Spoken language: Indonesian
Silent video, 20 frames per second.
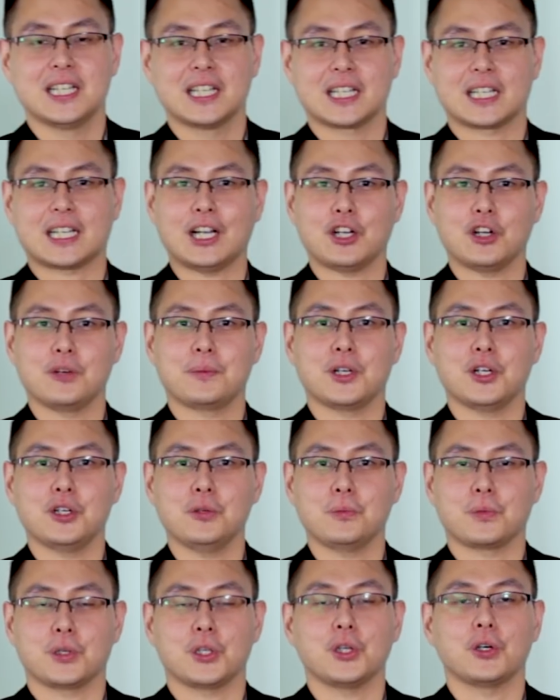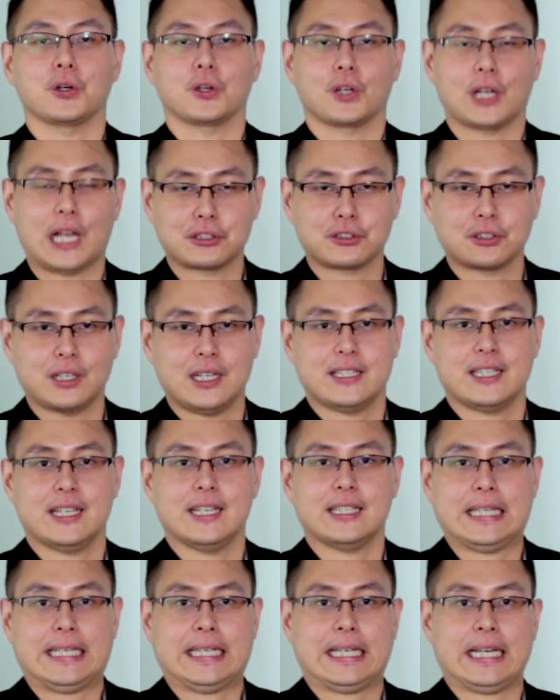Kalau belum, yuk langsung aja
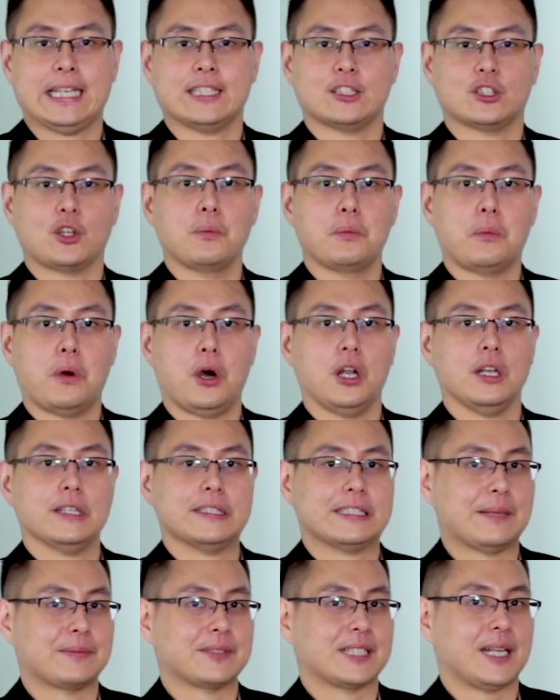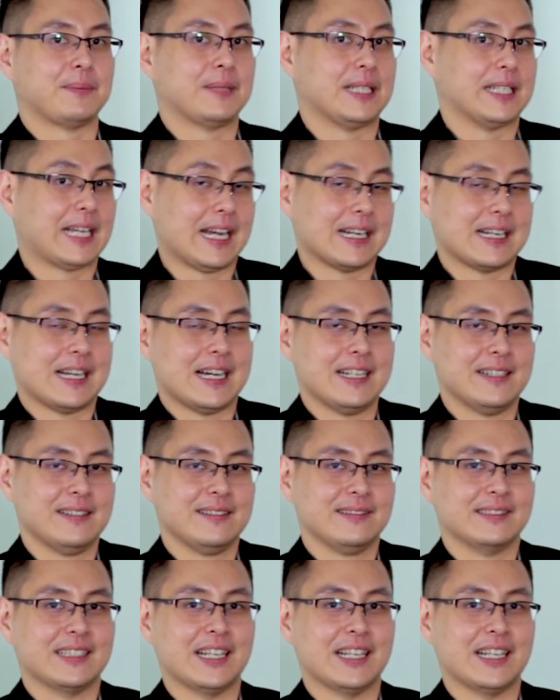diklik tombol subscribe di kanan